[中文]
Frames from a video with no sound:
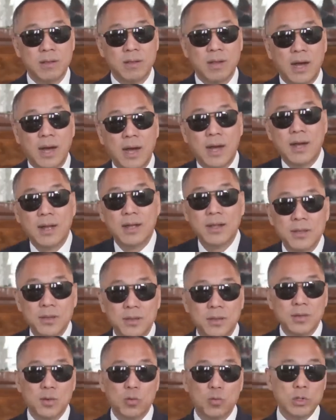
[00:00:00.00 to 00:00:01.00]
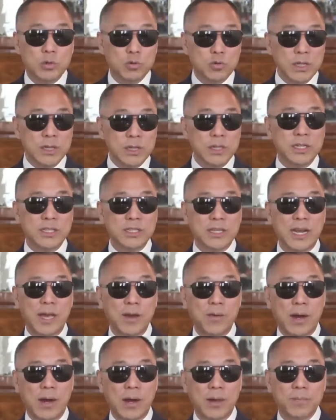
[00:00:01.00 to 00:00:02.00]
啊，我最能跟他
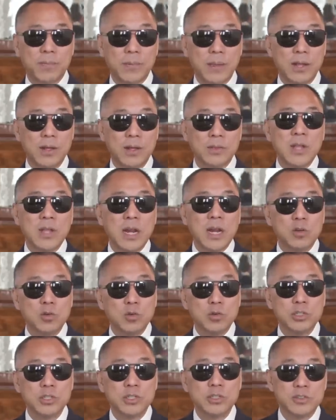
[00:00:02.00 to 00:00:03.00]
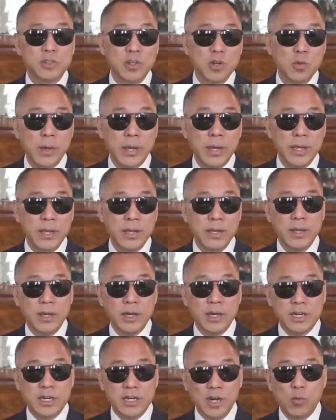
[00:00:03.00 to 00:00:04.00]
来往，那时候是曾维
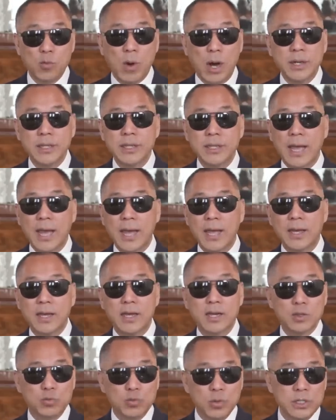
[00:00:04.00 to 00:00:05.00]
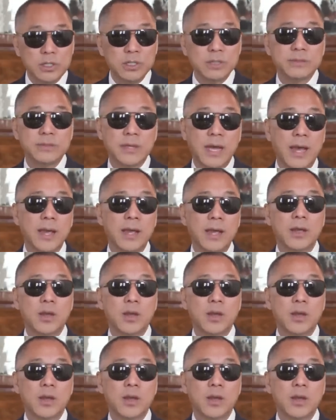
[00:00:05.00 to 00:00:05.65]
和王岩和孙政才